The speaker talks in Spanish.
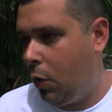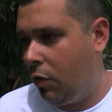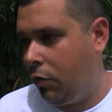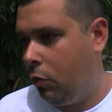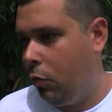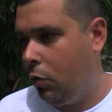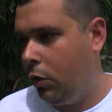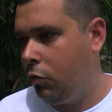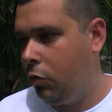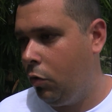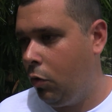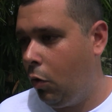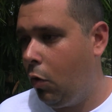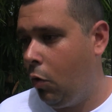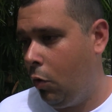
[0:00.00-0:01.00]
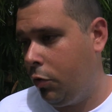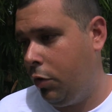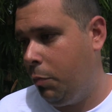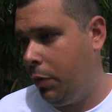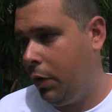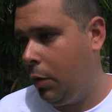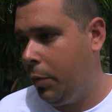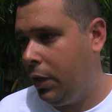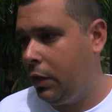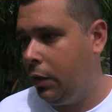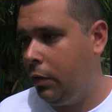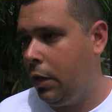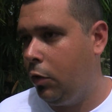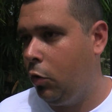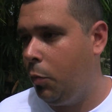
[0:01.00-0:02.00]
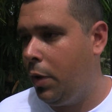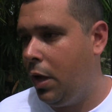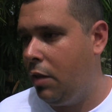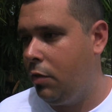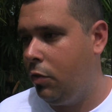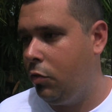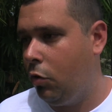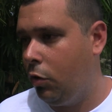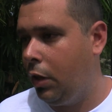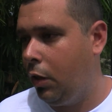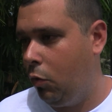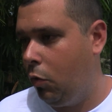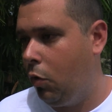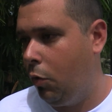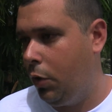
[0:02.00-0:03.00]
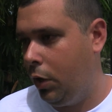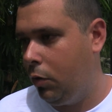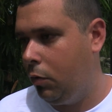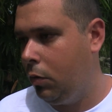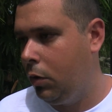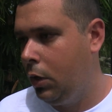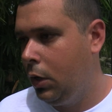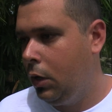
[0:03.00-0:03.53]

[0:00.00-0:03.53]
una circunscripción o simplemente en la toma de decisiones desde un gobierno,